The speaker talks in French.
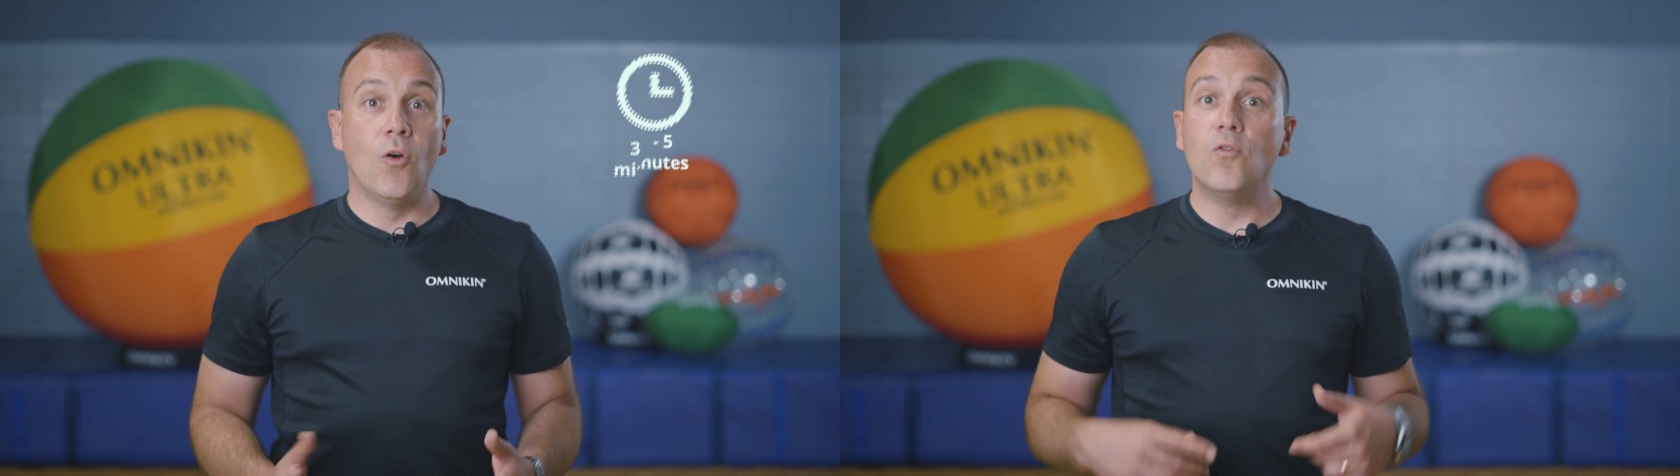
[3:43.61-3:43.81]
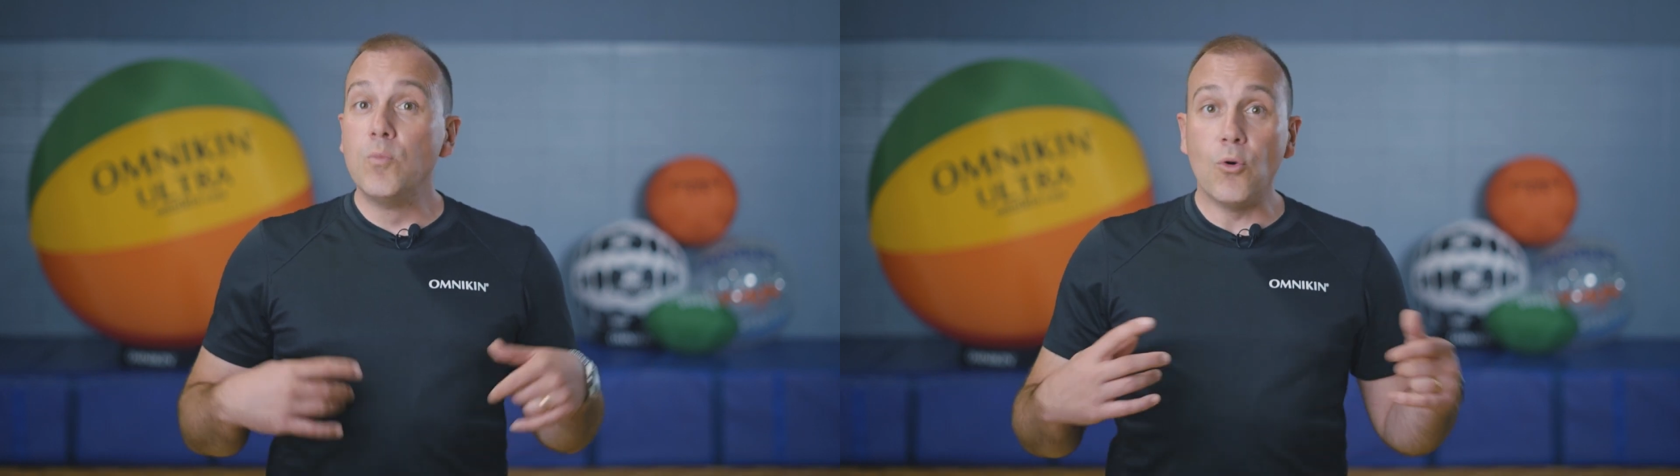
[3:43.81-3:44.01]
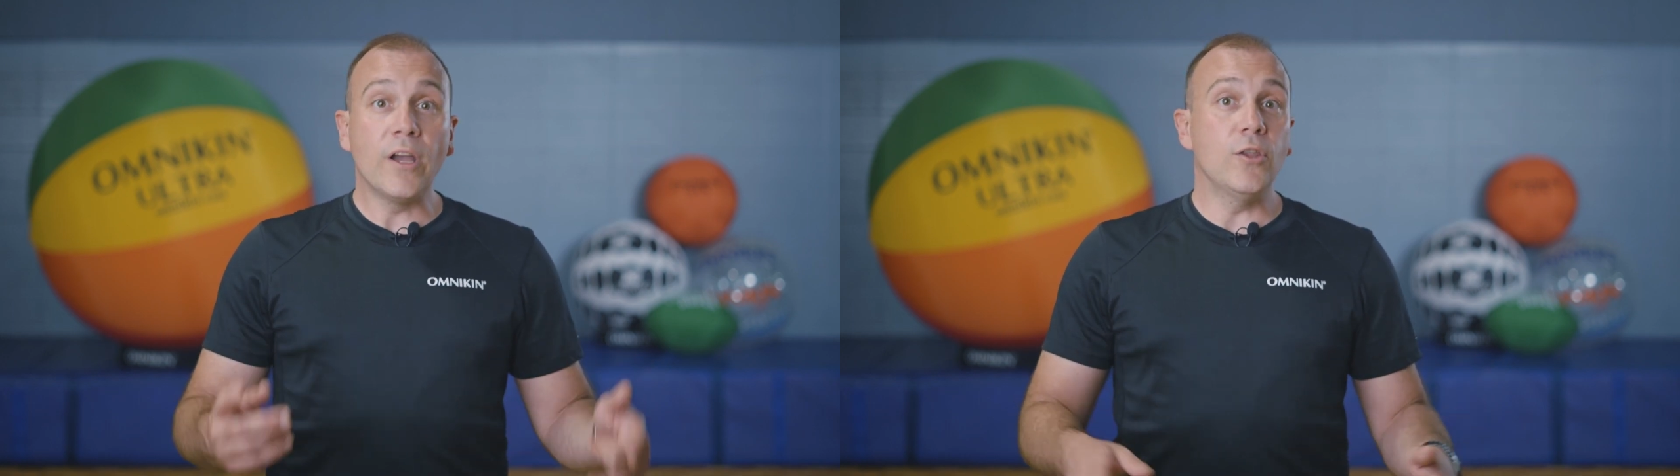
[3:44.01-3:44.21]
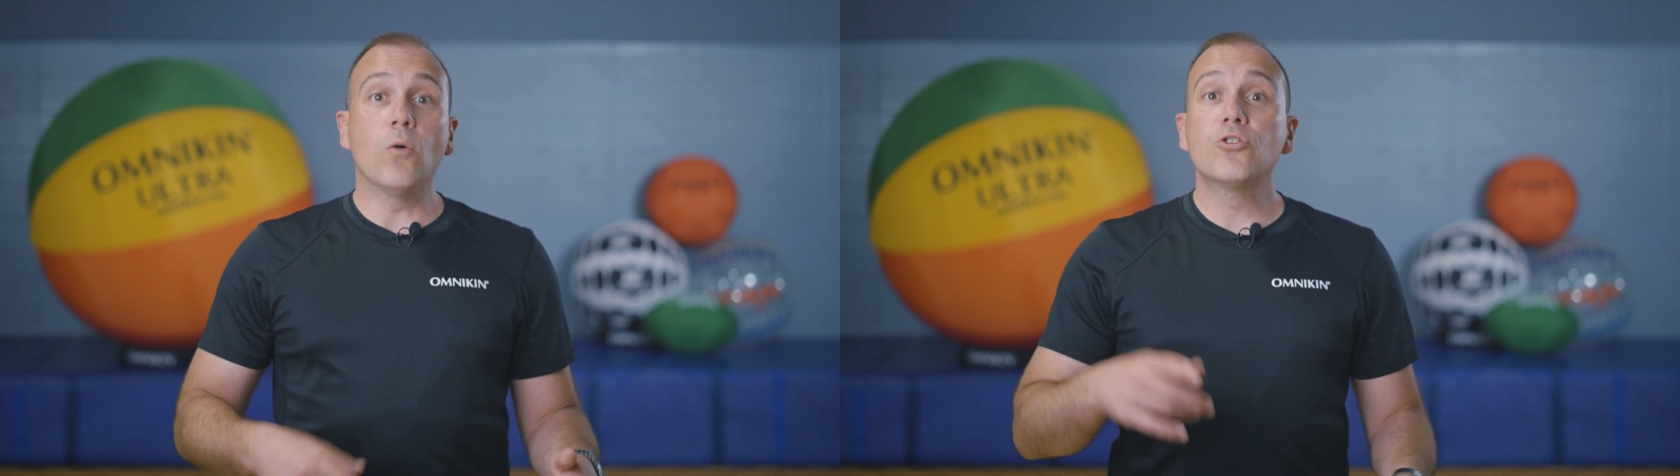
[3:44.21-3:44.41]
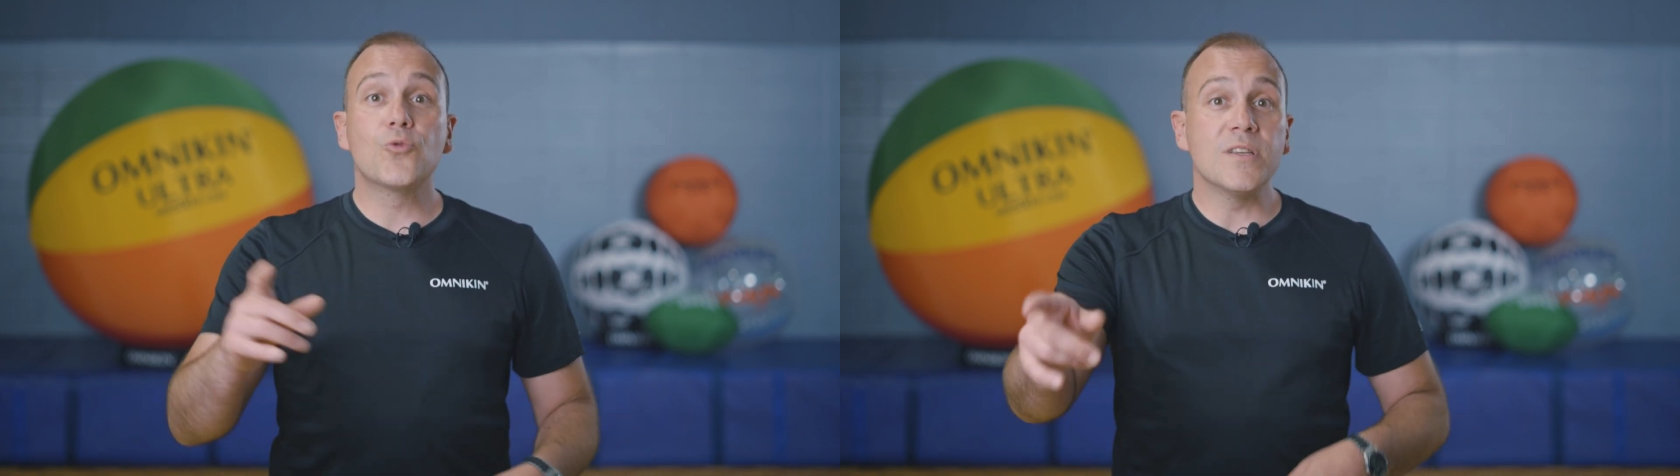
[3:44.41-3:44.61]
Vous pourrez
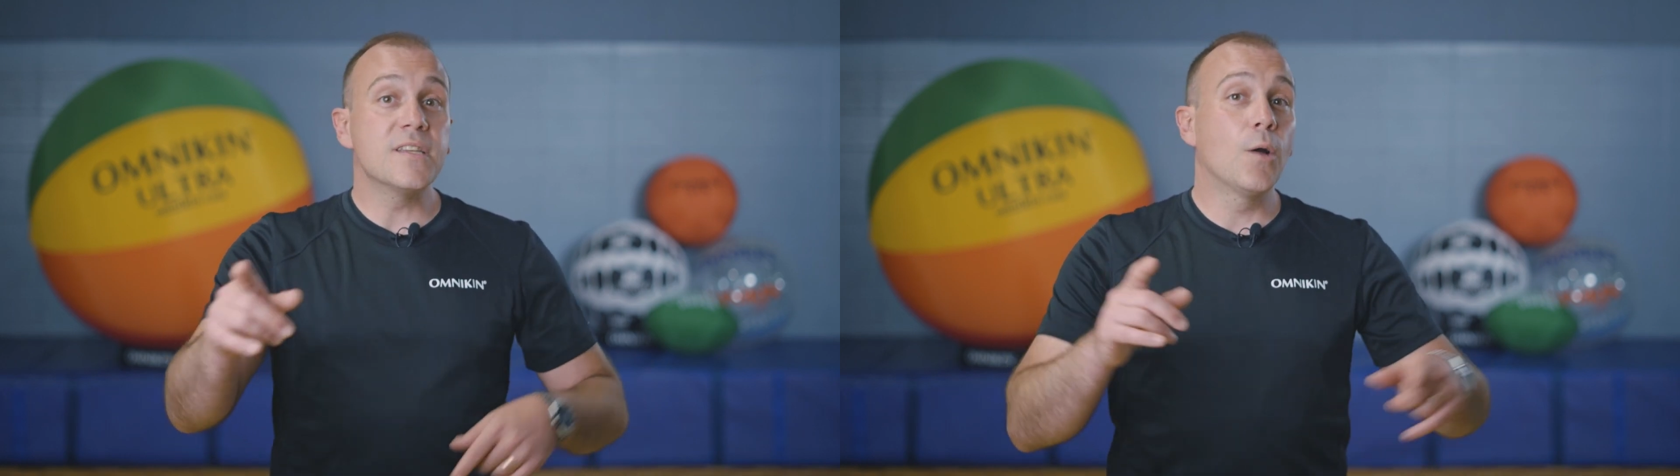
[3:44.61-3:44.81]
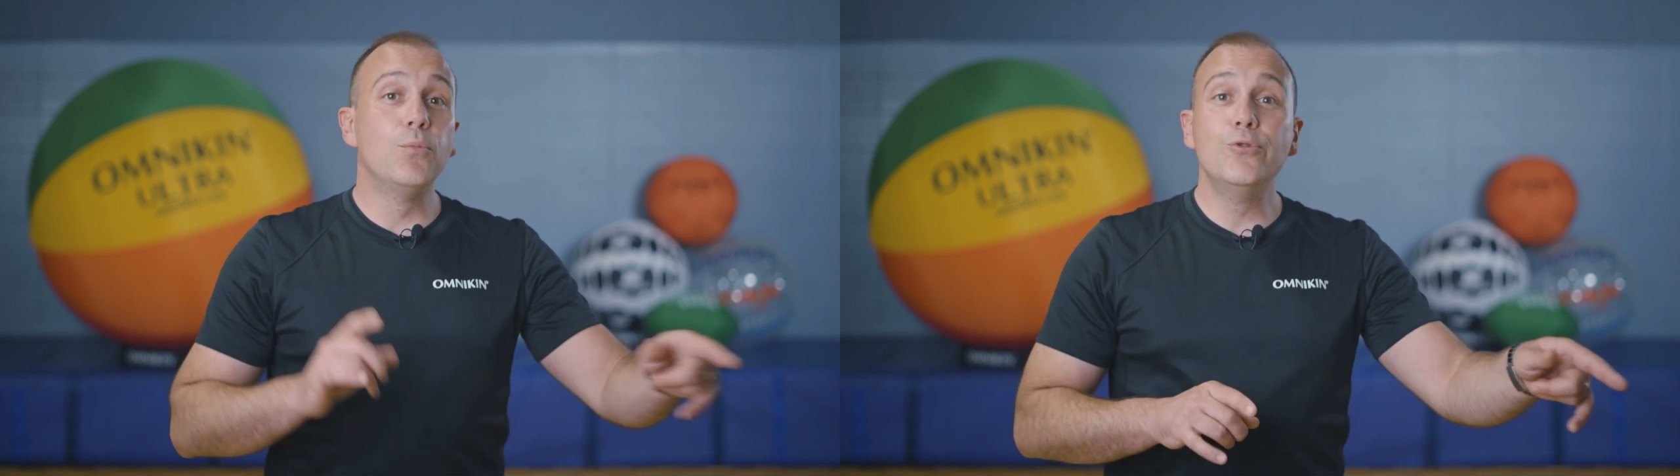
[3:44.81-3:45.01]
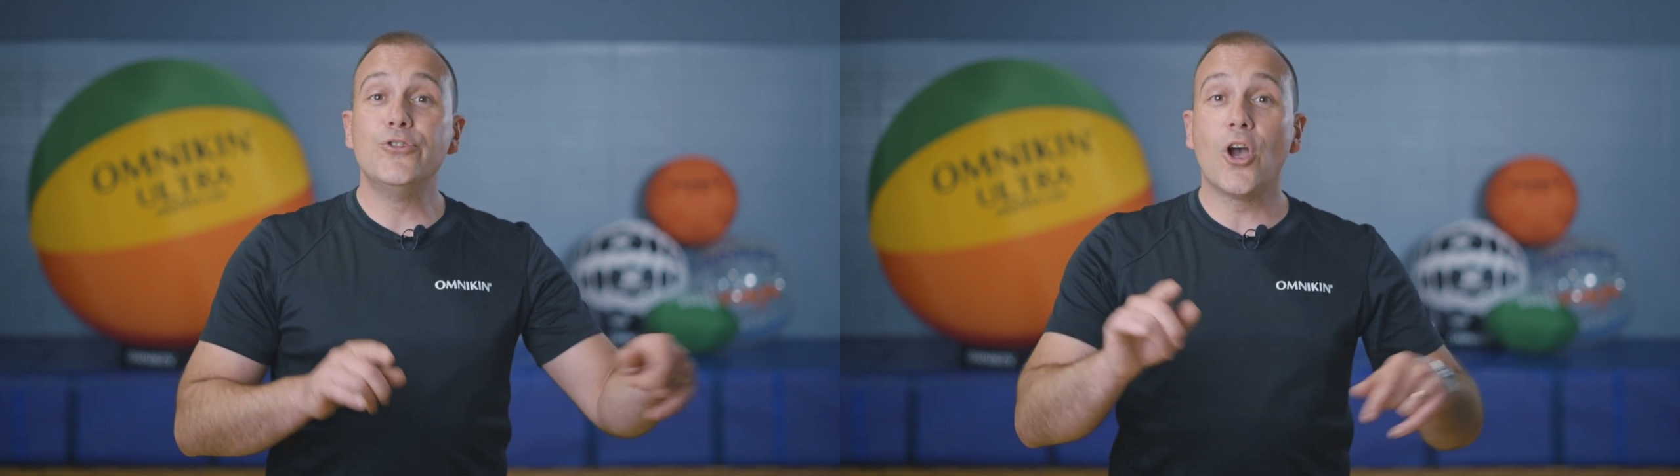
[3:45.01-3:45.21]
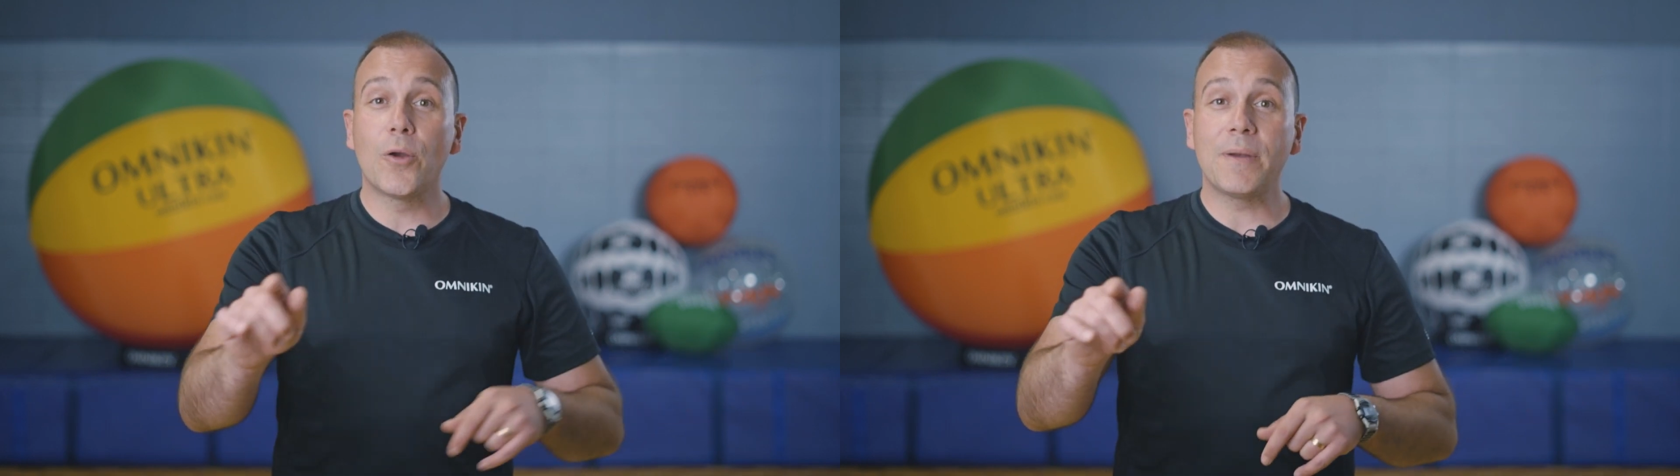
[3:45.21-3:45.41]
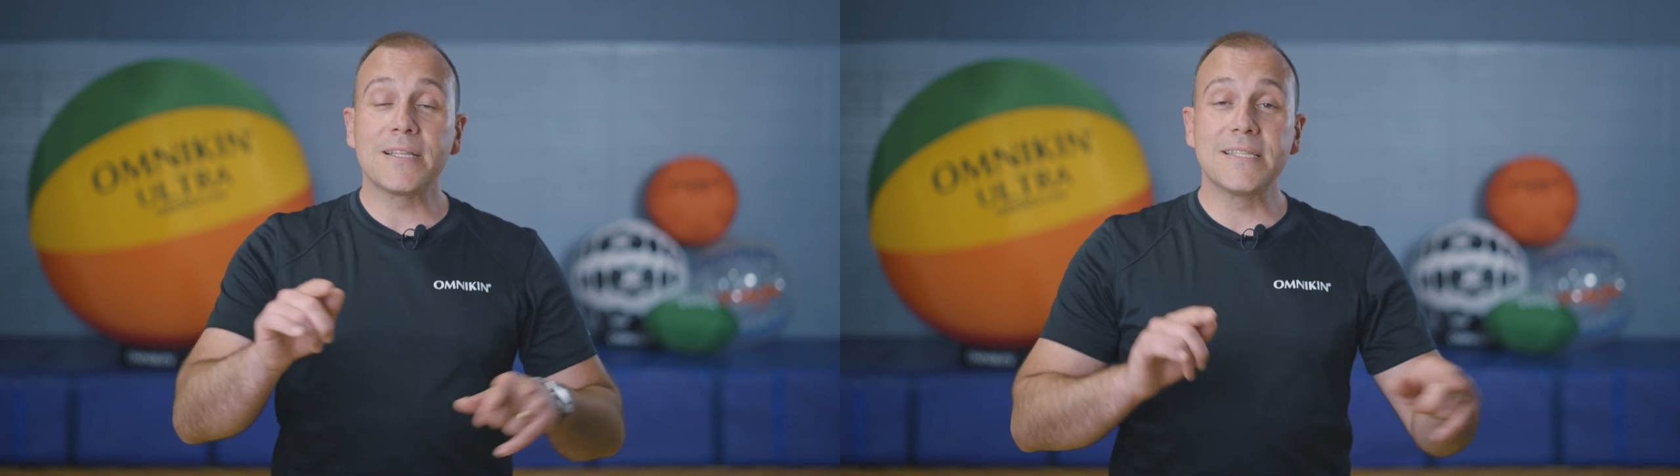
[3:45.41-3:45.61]
donc choisir plusieurs
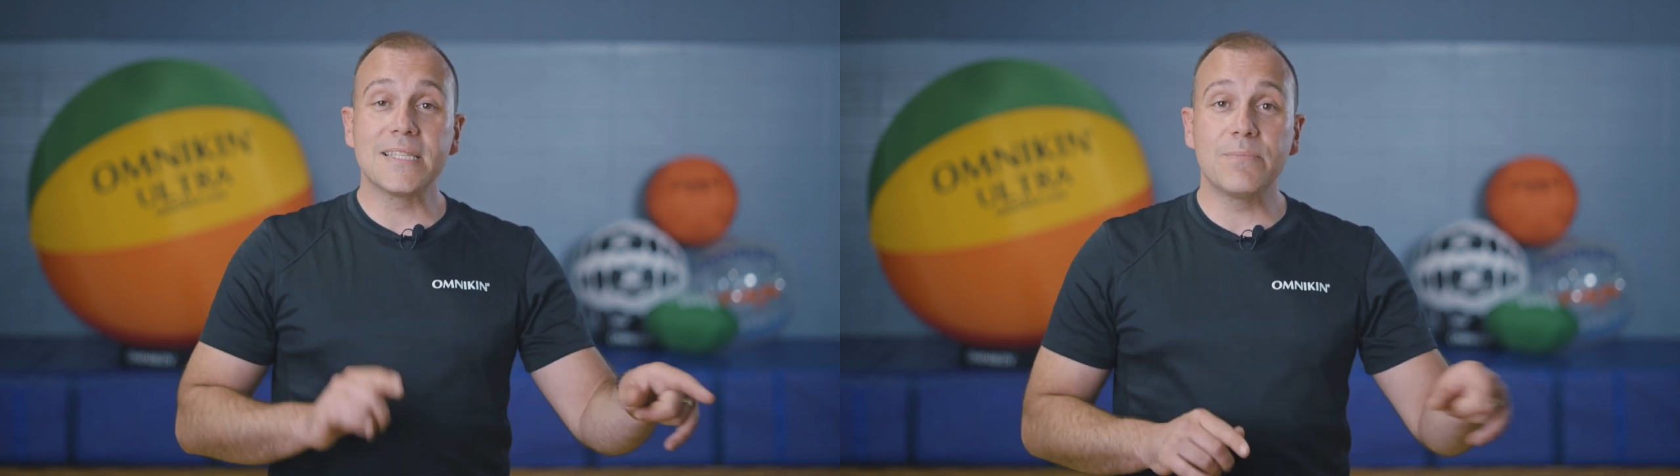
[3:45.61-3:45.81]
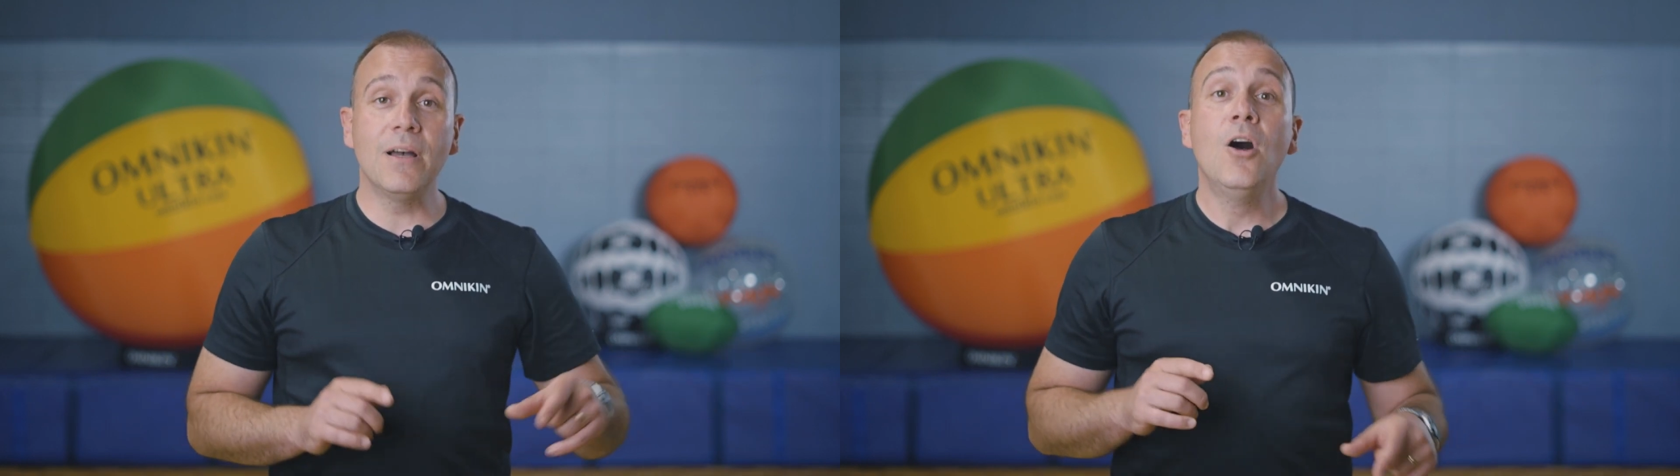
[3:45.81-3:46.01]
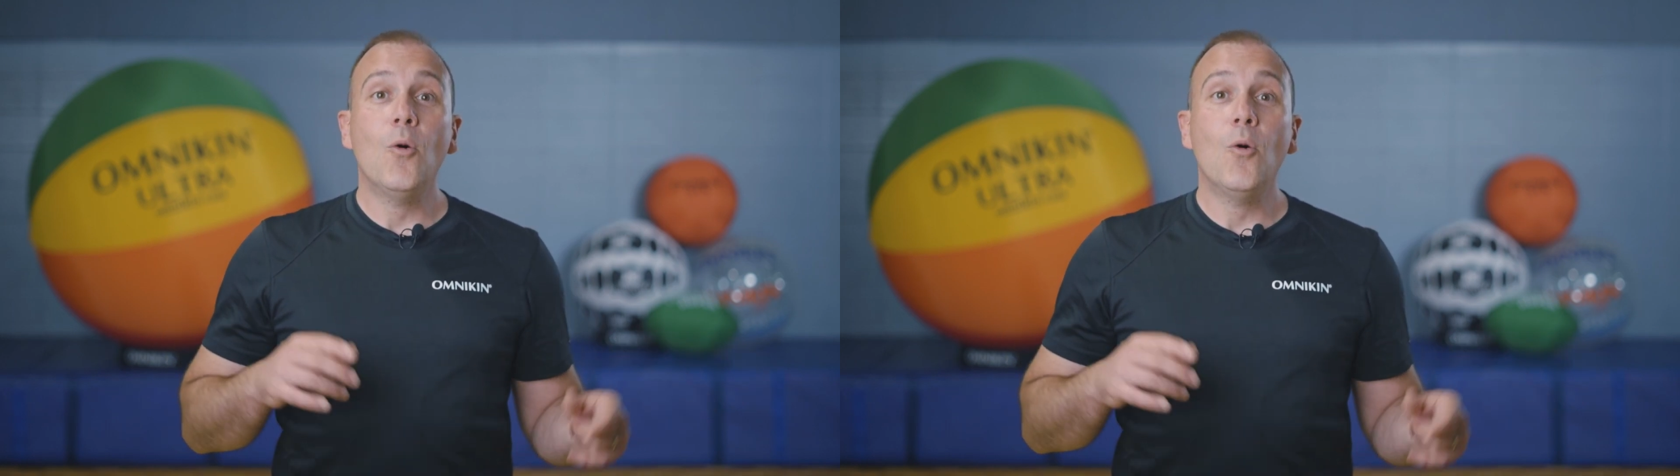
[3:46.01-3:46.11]
participants